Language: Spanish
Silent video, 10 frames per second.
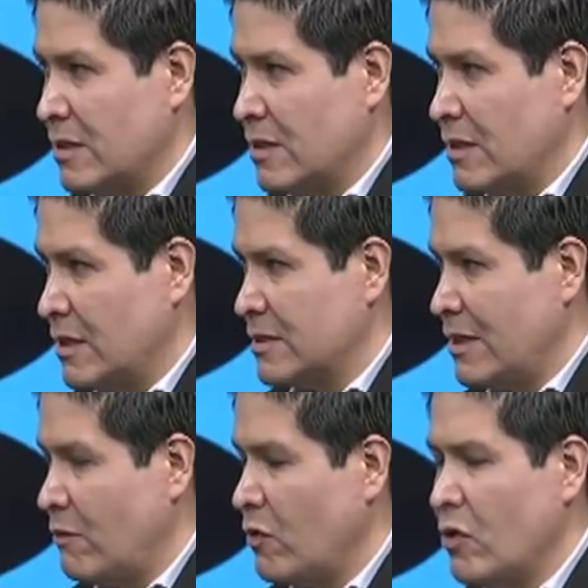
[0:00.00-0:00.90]
eh, el
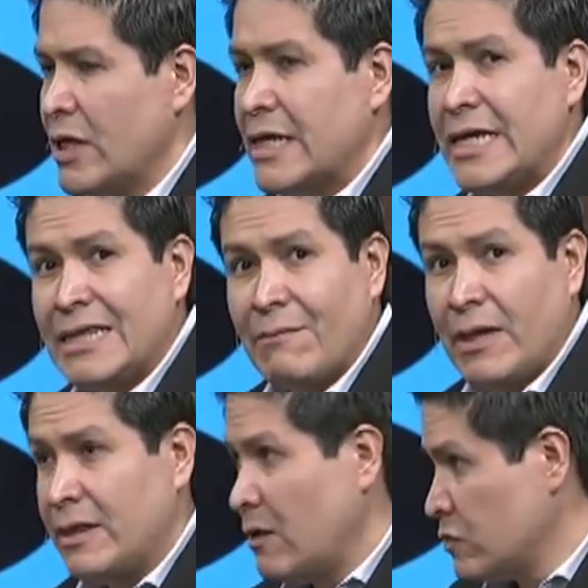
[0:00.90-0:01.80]
cerebro y
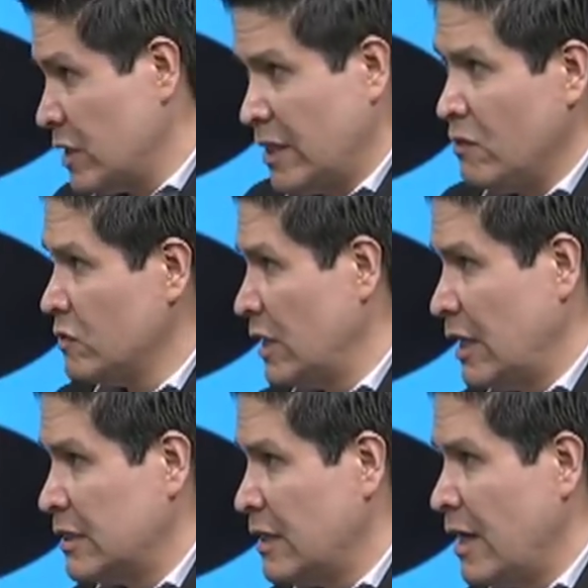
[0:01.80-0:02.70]
también de los tejidos en
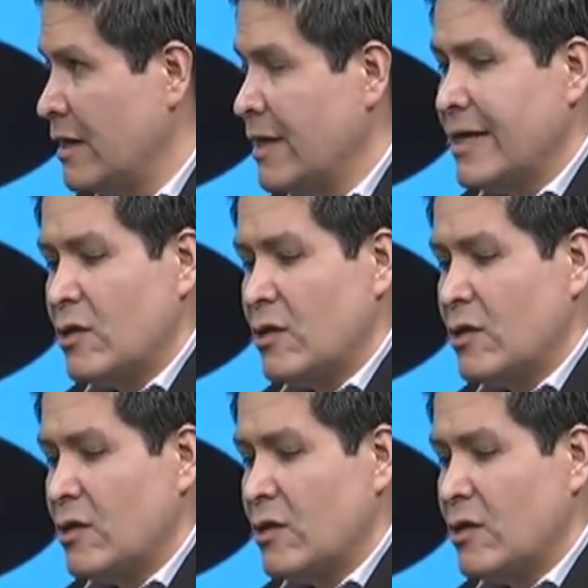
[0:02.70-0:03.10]
general.